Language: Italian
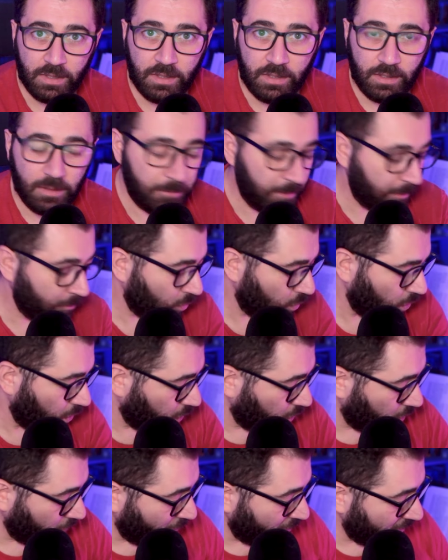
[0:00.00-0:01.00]
In primo
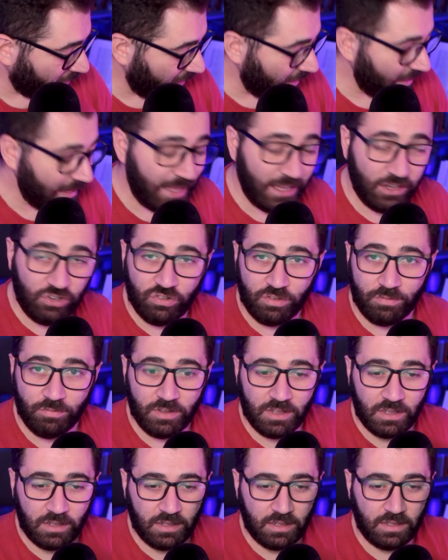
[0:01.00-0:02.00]
luogo vorrei
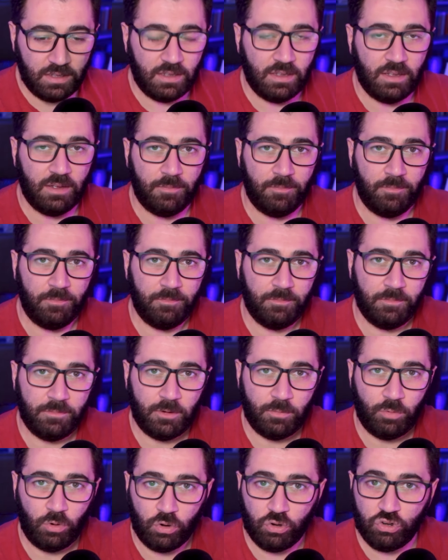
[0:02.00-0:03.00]
leggervi ehm,
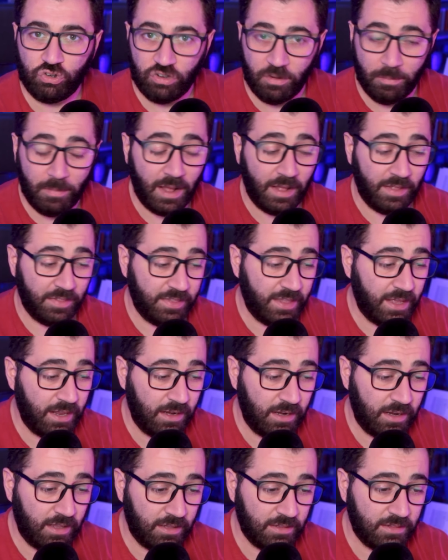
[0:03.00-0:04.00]
proprio lo Shema
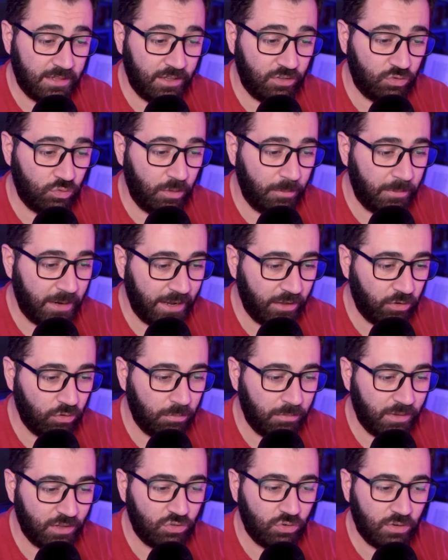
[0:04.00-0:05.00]
dal testo ebraico
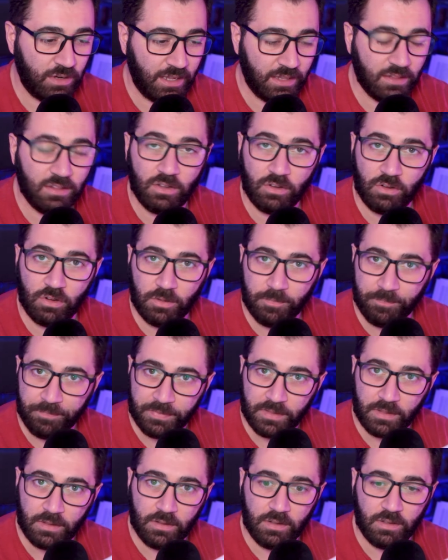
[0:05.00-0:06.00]
masoretico,
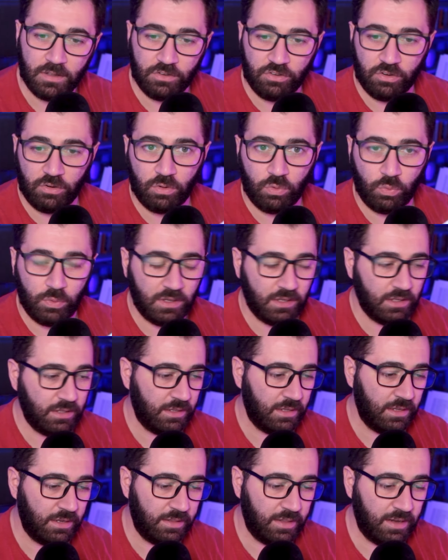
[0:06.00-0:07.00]
ce l'ho qui
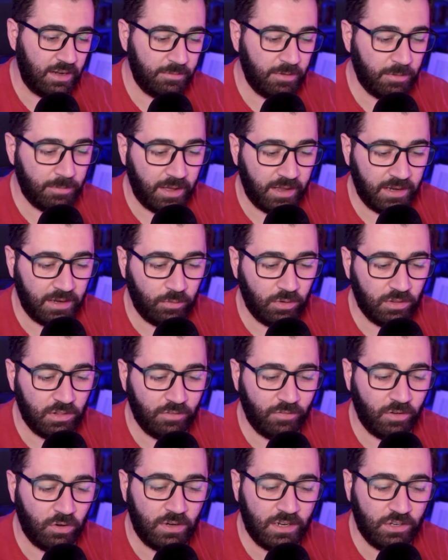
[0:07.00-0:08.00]
eh, nelle mie mani, quindi
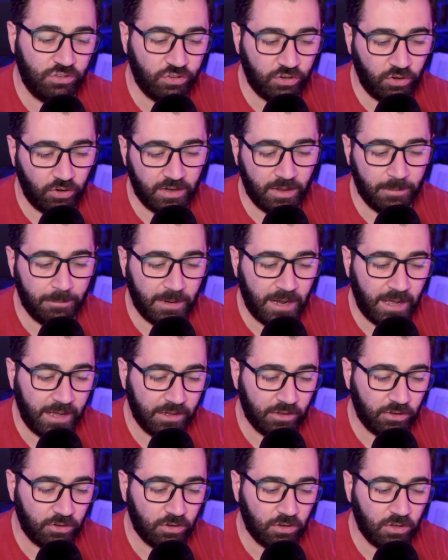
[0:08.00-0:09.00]
ve lo leggerò in
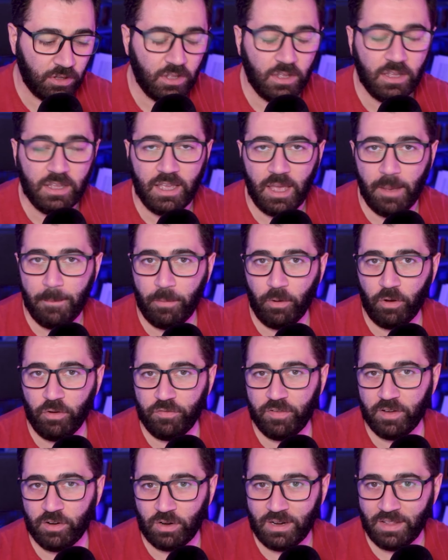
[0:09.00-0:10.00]
ebraico e poi
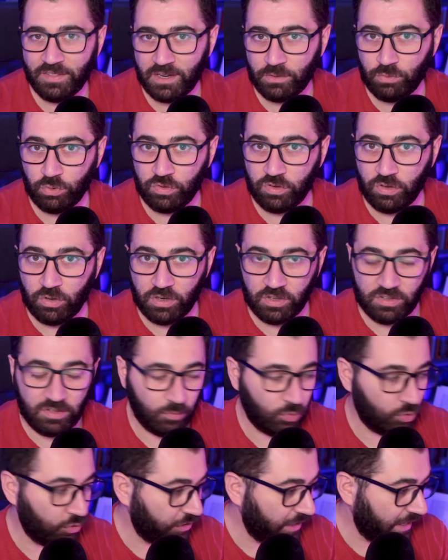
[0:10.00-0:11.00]
farò la traduzione
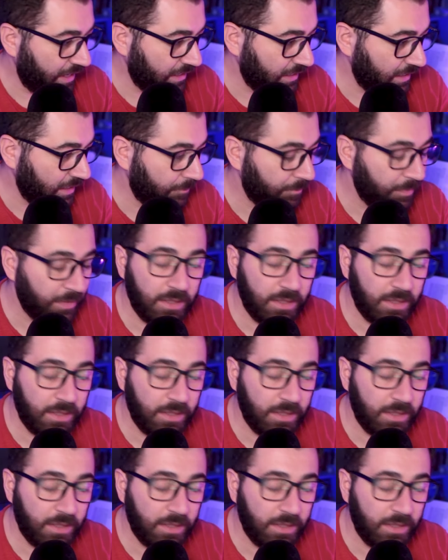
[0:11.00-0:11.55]
simultanea.